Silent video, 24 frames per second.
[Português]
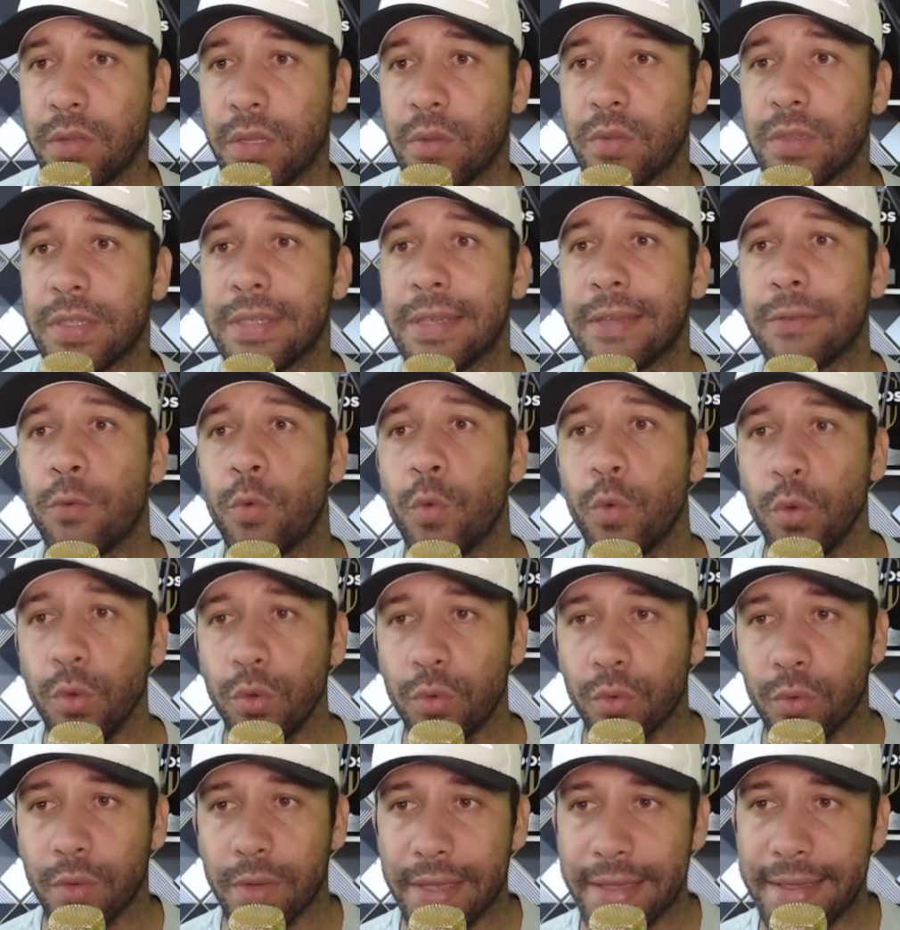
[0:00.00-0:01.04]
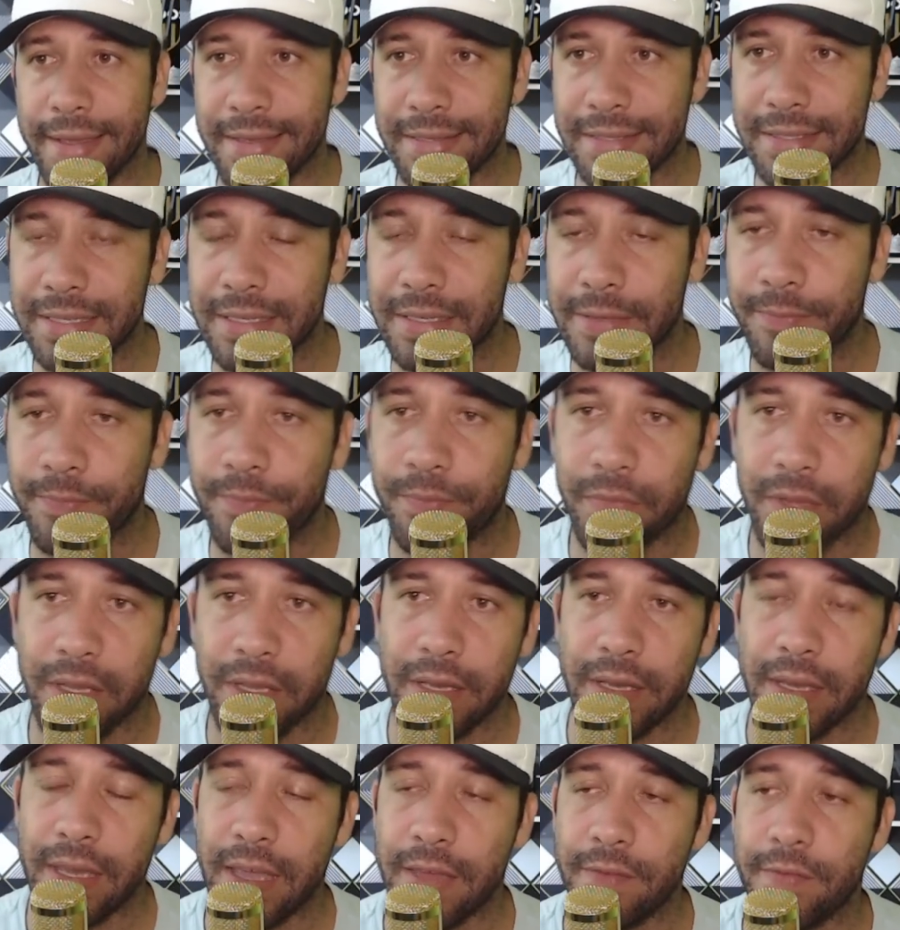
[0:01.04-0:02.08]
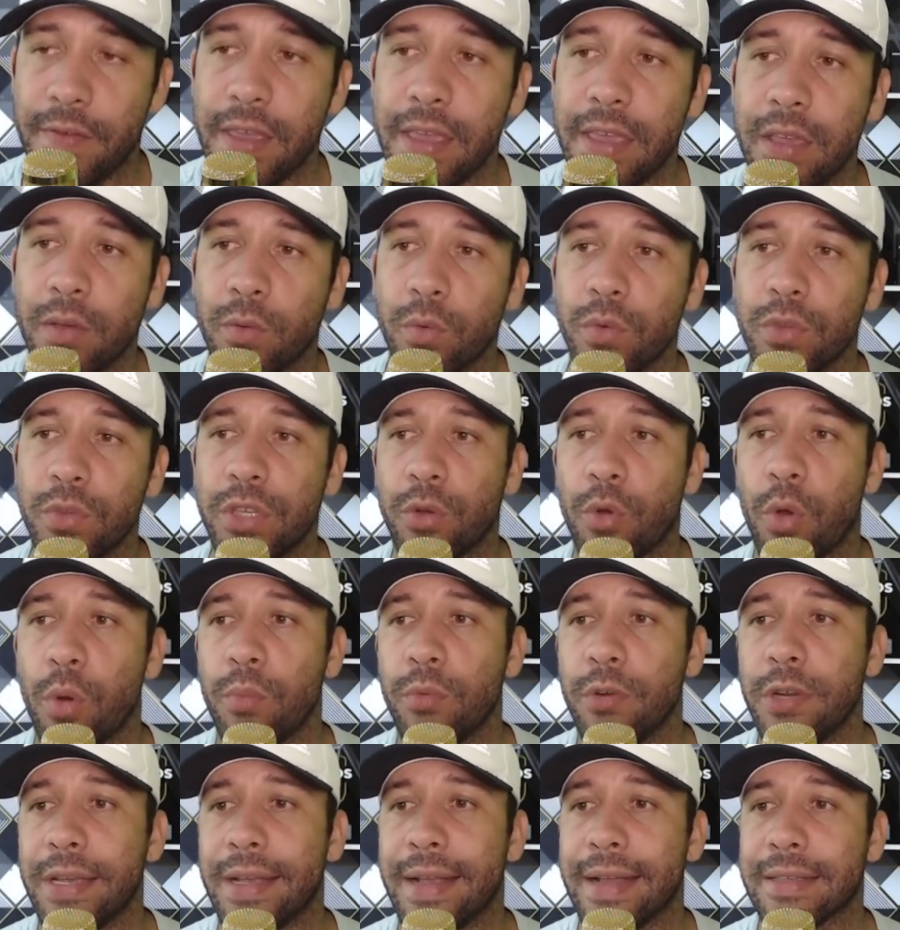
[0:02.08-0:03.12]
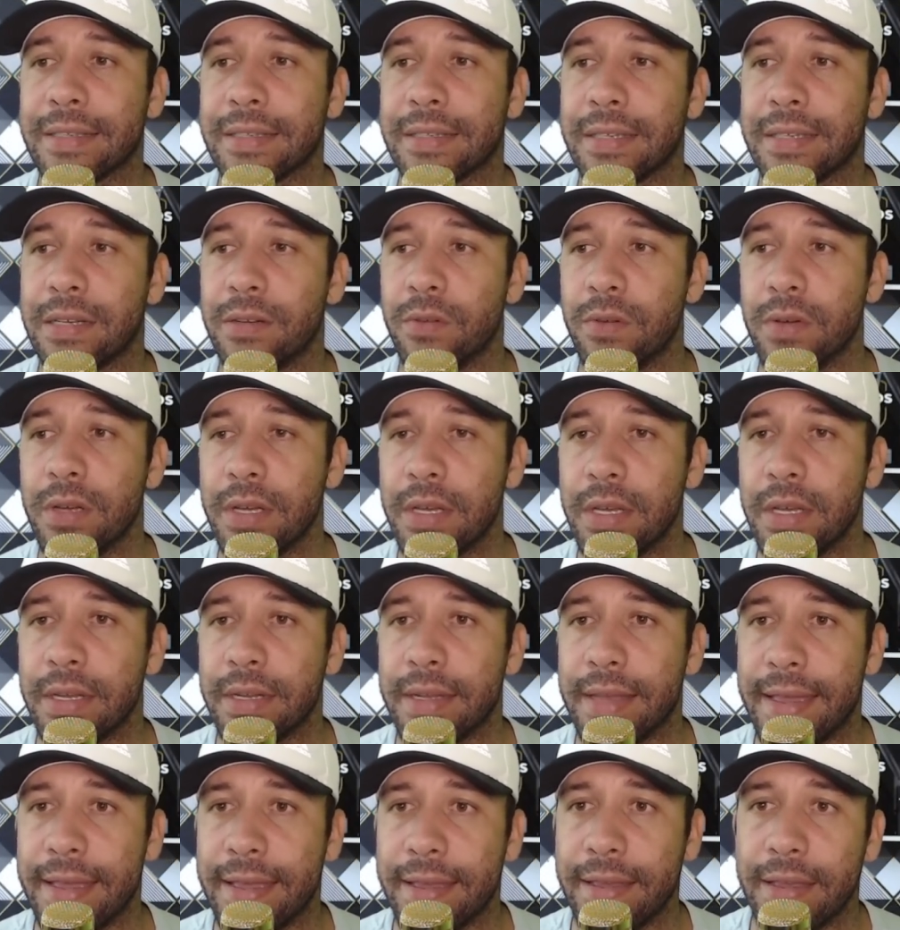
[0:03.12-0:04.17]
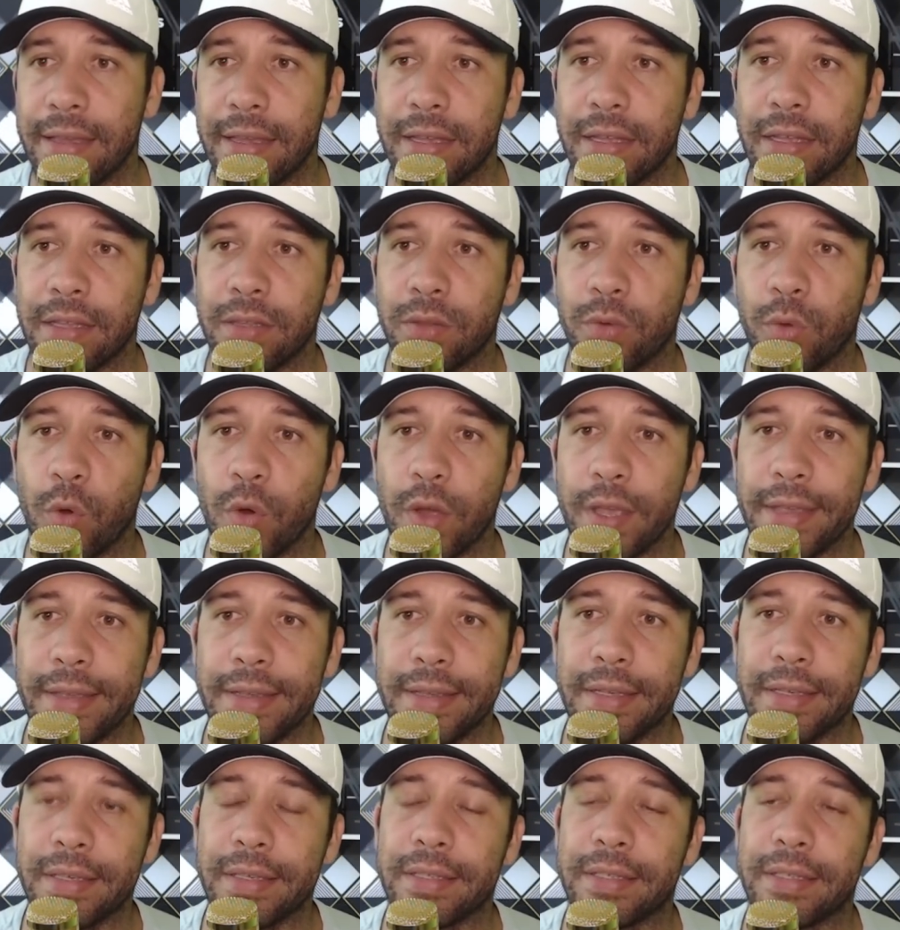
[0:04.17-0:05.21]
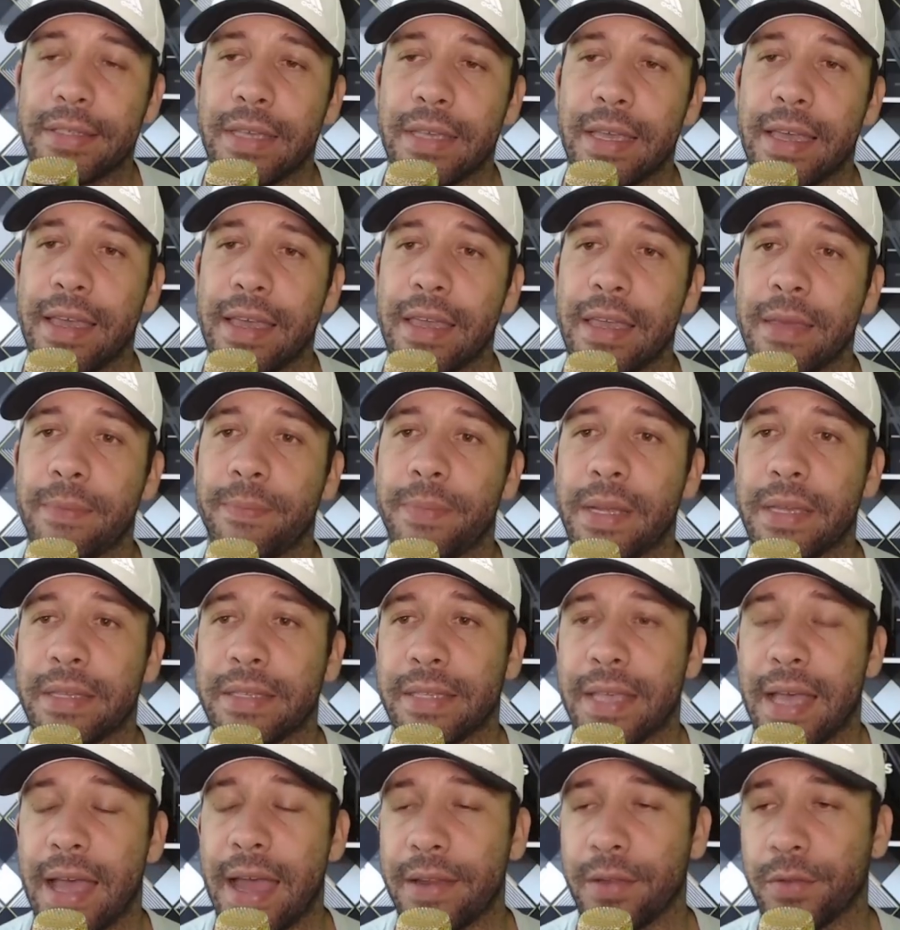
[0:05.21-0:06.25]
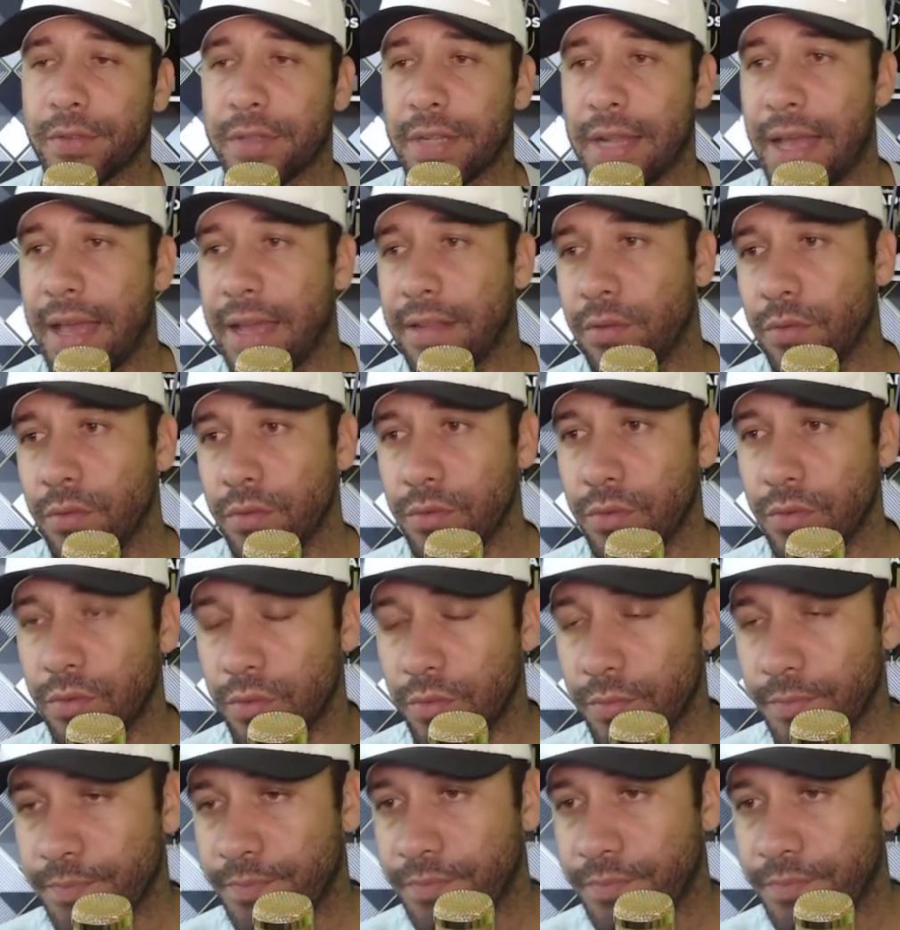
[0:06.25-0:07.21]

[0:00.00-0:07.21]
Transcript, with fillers: Então, segundo esse é, veículo de comunicação, né, dois é, empresários lá do, do